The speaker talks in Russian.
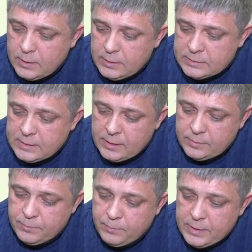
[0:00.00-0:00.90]
так сказать,
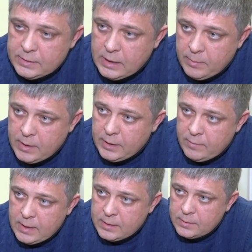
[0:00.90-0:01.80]

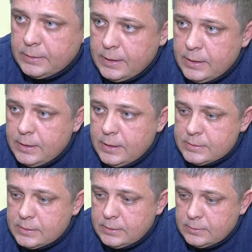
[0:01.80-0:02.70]
плитка-обогреватель.
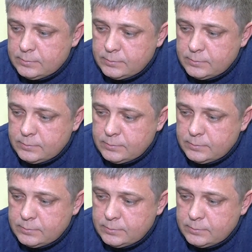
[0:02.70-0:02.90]
Интересный